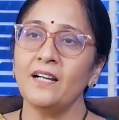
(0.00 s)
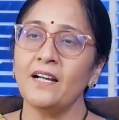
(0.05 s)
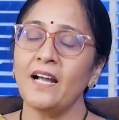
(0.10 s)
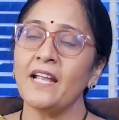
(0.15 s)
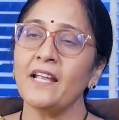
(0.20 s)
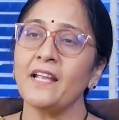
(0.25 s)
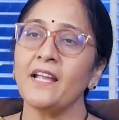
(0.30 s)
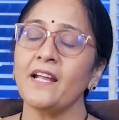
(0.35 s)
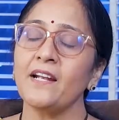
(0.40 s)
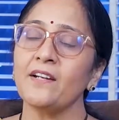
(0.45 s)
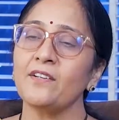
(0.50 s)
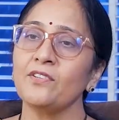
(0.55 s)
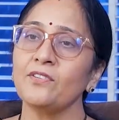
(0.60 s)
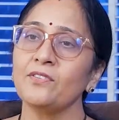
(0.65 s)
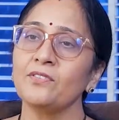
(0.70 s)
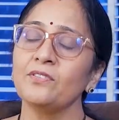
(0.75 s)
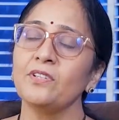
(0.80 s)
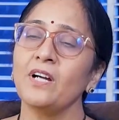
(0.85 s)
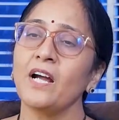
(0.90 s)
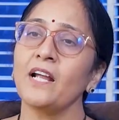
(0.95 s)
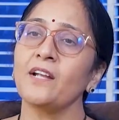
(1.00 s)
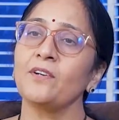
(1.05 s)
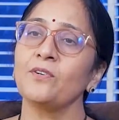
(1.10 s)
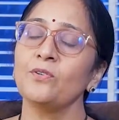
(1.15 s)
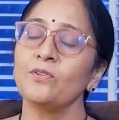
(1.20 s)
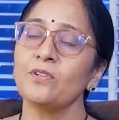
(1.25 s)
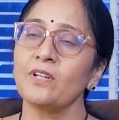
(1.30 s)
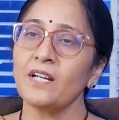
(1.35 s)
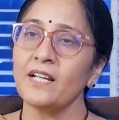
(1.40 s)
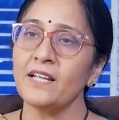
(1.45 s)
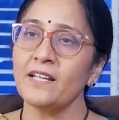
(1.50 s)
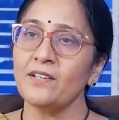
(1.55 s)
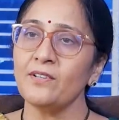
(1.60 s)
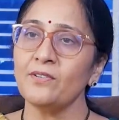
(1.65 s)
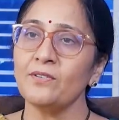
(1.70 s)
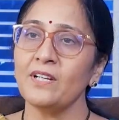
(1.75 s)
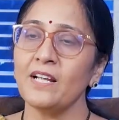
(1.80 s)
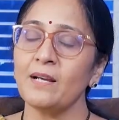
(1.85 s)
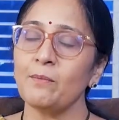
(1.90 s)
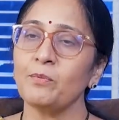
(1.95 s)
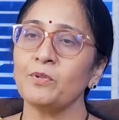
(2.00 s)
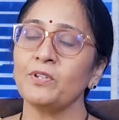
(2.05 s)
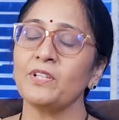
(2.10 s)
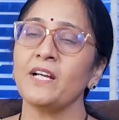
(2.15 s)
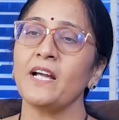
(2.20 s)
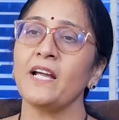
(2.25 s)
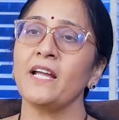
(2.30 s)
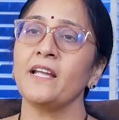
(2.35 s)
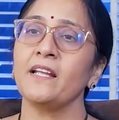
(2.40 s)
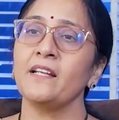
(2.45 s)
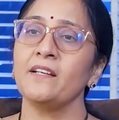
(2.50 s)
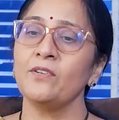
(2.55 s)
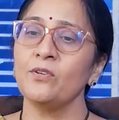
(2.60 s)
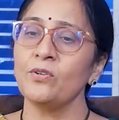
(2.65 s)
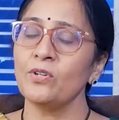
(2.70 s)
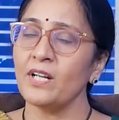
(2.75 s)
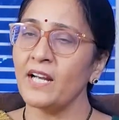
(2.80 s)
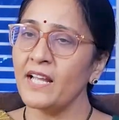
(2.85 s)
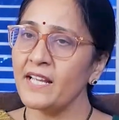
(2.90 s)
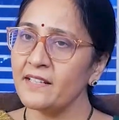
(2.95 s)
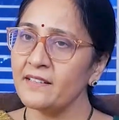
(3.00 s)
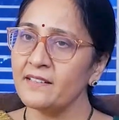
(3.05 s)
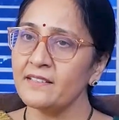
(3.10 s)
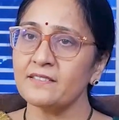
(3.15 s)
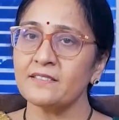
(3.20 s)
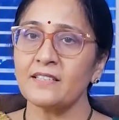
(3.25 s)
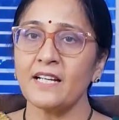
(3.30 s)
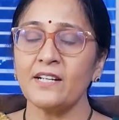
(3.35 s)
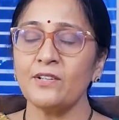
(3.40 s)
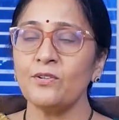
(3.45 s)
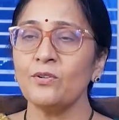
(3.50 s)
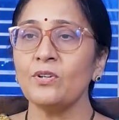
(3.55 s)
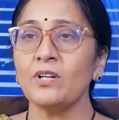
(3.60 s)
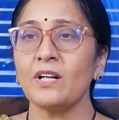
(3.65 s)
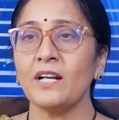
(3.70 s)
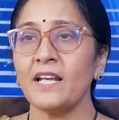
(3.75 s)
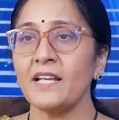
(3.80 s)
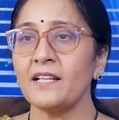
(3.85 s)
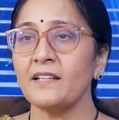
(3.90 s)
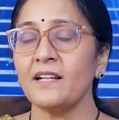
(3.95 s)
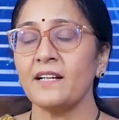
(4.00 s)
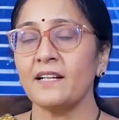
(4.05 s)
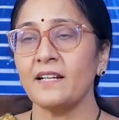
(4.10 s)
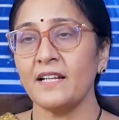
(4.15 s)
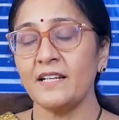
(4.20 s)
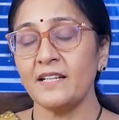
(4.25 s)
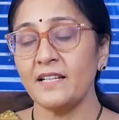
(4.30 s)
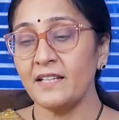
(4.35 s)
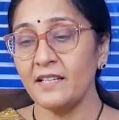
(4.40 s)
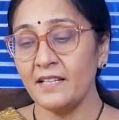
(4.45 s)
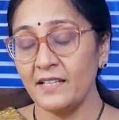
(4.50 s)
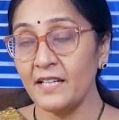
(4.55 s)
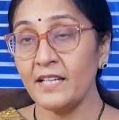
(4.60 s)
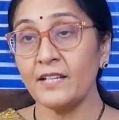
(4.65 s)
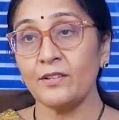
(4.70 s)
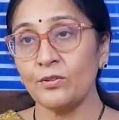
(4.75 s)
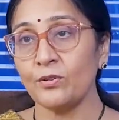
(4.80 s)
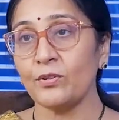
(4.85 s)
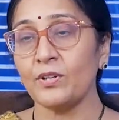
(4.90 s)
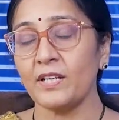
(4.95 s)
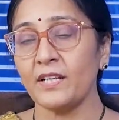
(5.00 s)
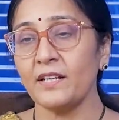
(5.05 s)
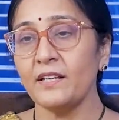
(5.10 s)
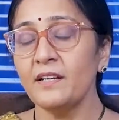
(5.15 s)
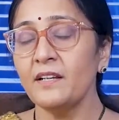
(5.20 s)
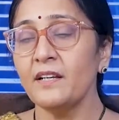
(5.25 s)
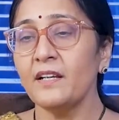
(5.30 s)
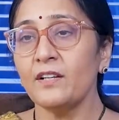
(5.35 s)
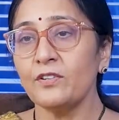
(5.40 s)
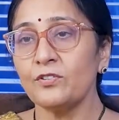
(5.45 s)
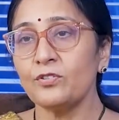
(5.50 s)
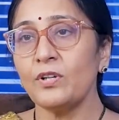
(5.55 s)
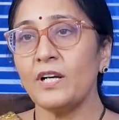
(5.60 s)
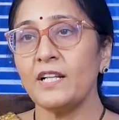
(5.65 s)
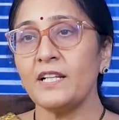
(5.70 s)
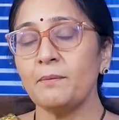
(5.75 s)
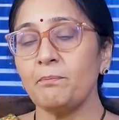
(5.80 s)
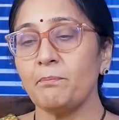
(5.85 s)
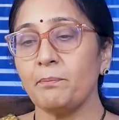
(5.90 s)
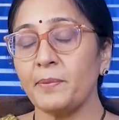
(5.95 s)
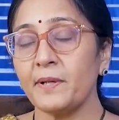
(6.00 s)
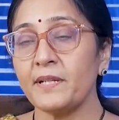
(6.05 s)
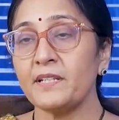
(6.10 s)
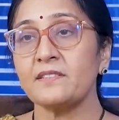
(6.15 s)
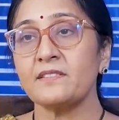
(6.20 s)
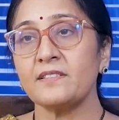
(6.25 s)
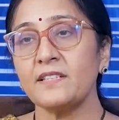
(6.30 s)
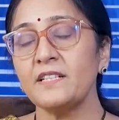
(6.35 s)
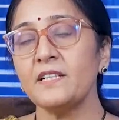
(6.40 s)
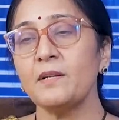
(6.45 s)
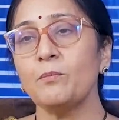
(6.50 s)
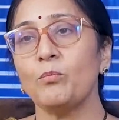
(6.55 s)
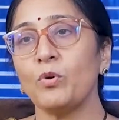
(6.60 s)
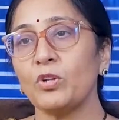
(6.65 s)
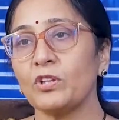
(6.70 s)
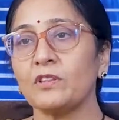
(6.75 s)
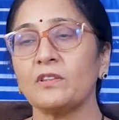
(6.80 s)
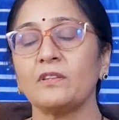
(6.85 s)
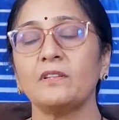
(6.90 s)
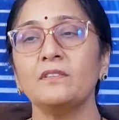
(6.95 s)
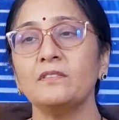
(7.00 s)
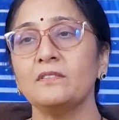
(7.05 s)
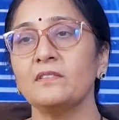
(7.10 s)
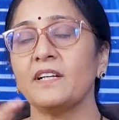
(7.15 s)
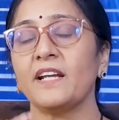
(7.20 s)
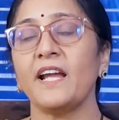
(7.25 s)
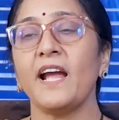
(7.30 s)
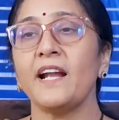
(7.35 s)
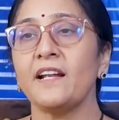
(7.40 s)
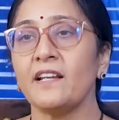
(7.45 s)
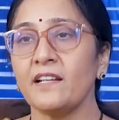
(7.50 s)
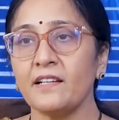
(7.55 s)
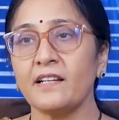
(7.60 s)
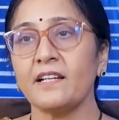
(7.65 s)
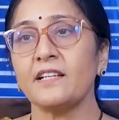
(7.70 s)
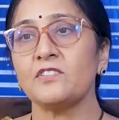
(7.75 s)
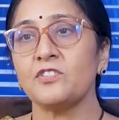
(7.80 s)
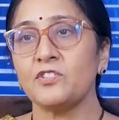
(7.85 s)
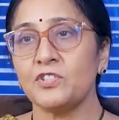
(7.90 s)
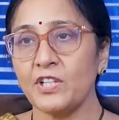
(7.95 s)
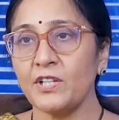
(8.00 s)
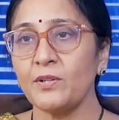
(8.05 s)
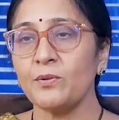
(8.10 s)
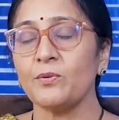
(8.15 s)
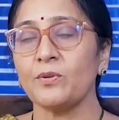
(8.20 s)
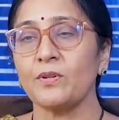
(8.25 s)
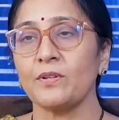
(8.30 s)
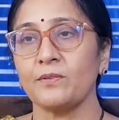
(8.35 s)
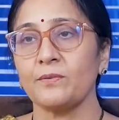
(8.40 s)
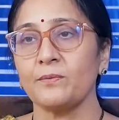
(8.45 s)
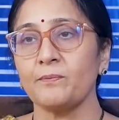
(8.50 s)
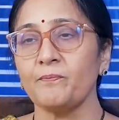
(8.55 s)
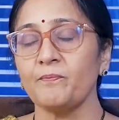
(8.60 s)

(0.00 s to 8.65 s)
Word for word: ఐ హేట్ యూ ఐ డోంట్ లైక్ యూ లేకపోతే ఐ డోంట్ లైక్ దిస్ ఐ డోంట్ లైక్ దట్ అని ఏదో ఒకటి సో అది పర్సన్ని మొత్తం కేటగరైజ్ చేయకూడదు